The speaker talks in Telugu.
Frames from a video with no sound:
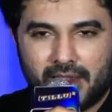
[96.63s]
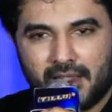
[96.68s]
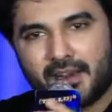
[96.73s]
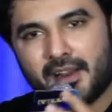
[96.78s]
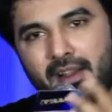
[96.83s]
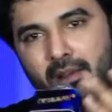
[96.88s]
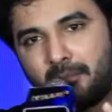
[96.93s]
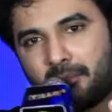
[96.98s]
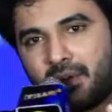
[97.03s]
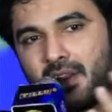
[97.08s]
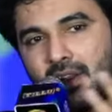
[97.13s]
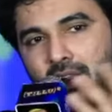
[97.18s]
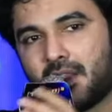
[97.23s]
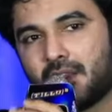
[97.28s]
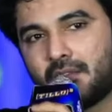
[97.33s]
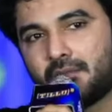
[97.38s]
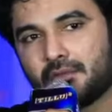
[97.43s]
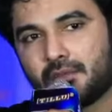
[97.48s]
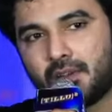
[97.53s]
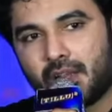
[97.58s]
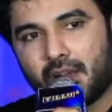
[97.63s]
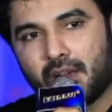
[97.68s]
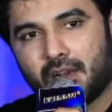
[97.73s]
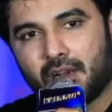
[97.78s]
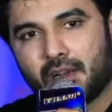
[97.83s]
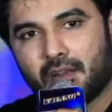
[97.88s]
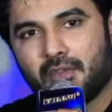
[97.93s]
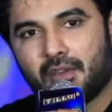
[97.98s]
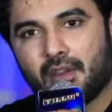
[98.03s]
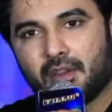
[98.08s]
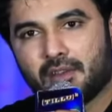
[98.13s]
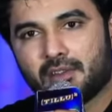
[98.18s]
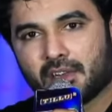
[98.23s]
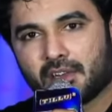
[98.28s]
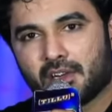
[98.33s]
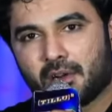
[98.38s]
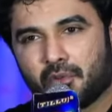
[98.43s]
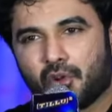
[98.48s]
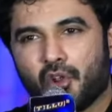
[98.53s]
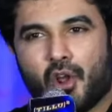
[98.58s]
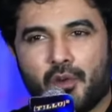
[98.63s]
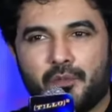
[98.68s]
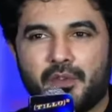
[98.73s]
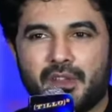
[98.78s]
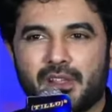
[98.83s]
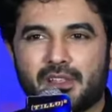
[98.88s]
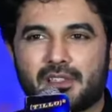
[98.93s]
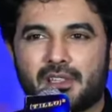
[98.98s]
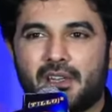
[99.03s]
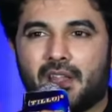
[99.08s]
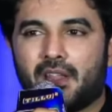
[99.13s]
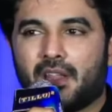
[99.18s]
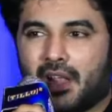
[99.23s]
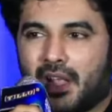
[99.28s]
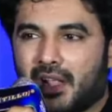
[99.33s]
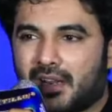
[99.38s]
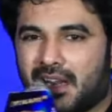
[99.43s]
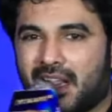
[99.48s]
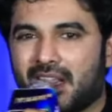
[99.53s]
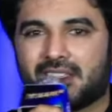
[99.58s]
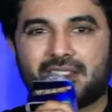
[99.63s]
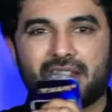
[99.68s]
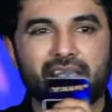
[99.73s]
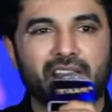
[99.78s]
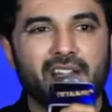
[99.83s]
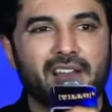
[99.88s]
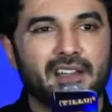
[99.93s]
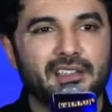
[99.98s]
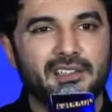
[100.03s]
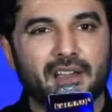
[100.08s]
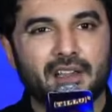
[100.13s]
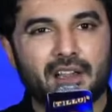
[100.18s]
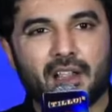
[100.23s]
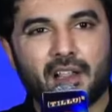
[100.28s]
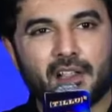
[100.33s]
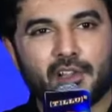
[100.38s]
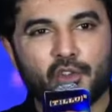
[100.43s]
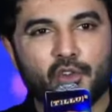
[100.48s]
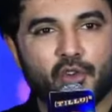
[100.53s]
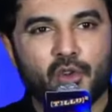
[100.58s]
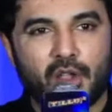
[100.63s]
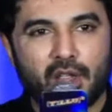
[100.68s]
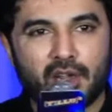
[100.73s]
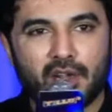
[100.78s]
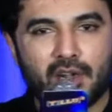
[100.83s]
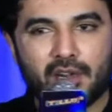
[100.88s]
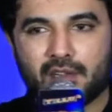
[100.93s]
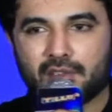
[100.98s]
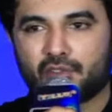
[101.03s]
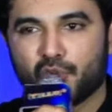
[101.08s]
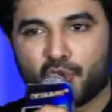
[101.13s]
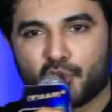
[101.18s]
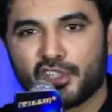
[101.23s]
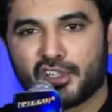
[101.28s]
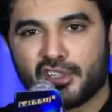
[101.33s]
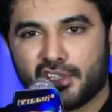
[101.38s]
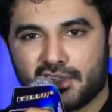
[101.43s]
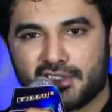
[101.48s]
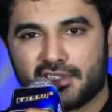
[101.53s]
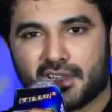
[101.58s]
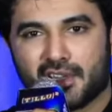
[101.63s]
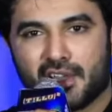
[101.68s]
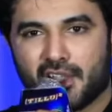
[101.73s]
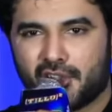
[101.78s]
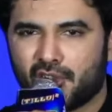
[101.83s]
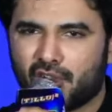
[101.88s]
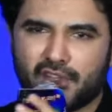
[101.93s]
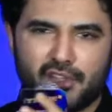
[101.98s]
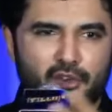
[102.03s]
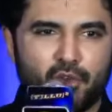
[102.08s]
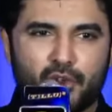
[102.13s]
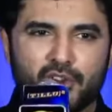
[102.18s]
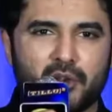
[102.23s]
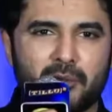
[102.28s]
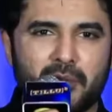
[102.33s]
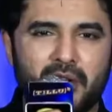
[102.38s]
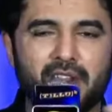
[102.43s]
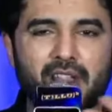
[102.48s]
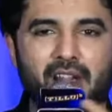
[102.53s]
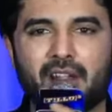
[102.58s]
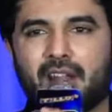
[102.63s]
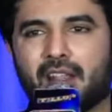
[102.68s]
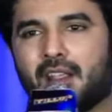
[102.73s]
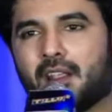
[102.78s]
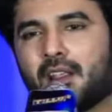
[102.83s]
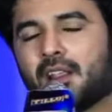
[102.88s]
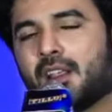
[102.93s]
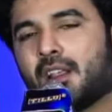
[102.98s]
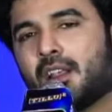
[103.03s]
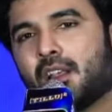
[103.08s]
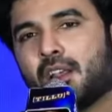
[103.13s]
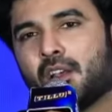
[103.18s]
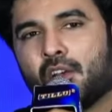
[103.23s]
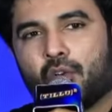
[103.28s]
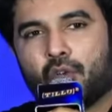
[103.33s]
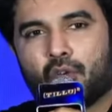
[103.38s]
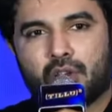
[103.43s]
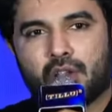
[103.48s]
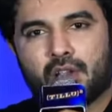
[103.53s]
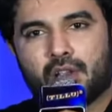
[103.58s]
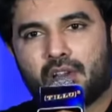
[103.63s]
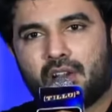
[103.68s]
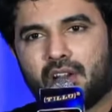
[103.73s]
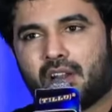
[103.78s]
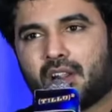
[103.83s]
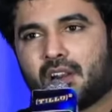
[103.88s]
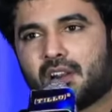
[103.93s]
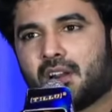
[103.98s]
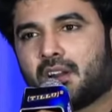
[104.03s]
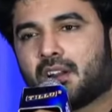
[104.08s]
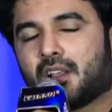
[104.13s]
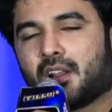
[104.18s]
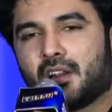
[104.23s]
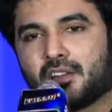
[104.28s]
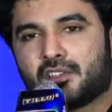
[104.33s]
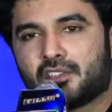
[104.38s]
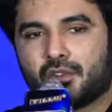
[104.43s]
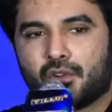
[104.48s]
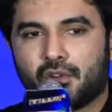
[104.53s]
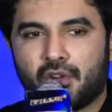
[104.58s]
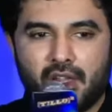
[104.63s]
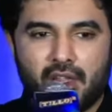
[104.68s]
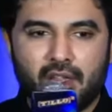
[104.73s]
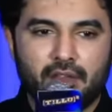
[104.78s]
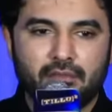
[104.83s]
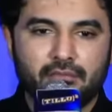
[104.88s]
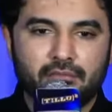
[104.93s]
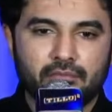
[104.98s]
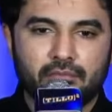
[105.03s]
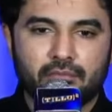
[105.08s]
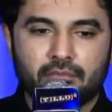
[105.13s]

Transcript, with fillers: ఏదైనా ఎప్పుడైనా అలాంటివి జరిగినప్పుడు ఆబ్వియస్లీ ఆ రాసింది నిజం కాదు అక్కడ చూసింది నిజం కాదు అది కొంతమంది అంటే ఒక ఇంటర్నెట్ కనెక్షన్ ఉండి